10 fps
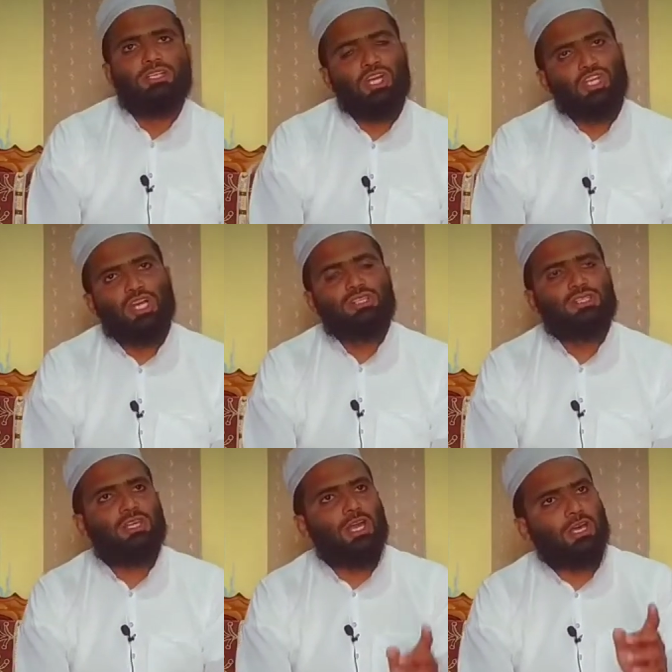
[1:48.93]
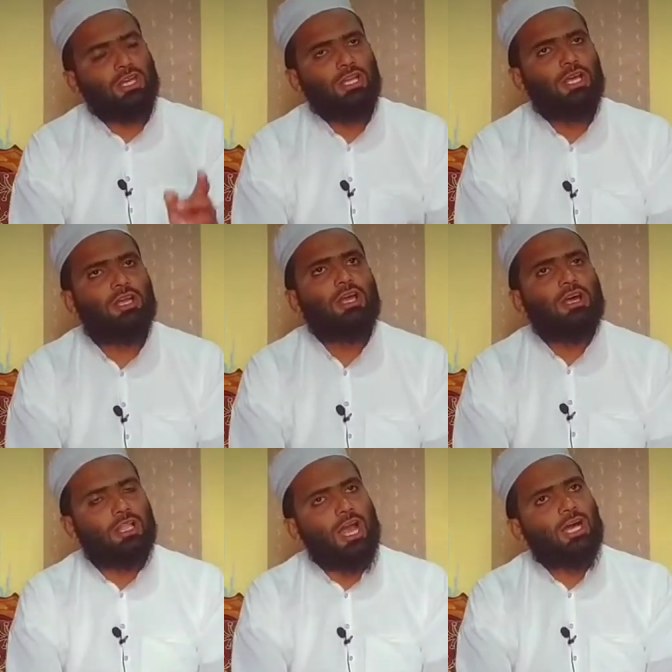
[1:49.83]
ये शख्स यकीनन
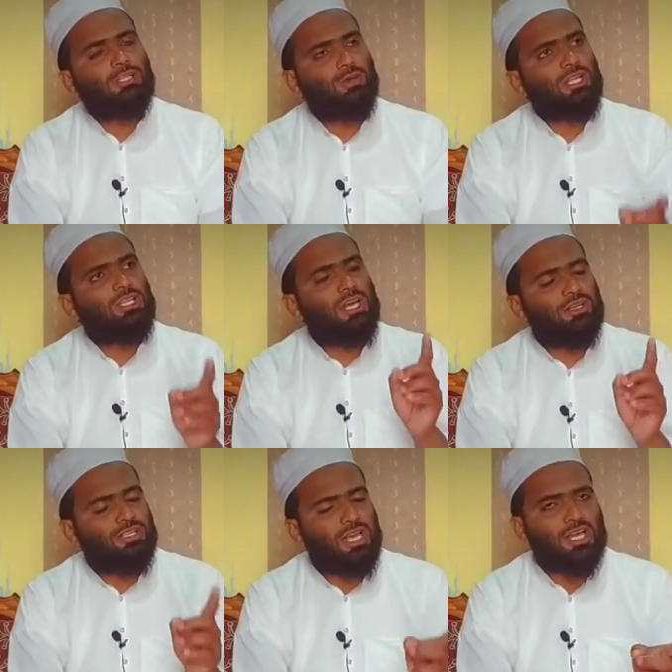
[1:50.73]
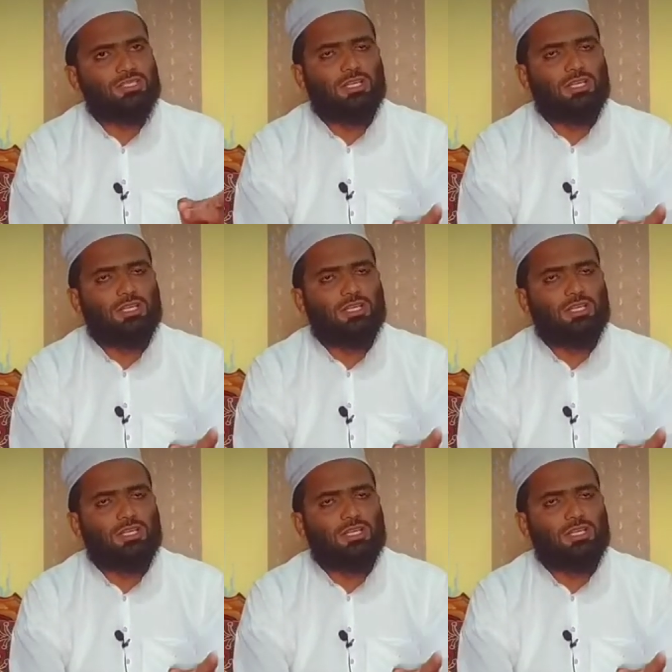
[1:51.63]
रात भर या,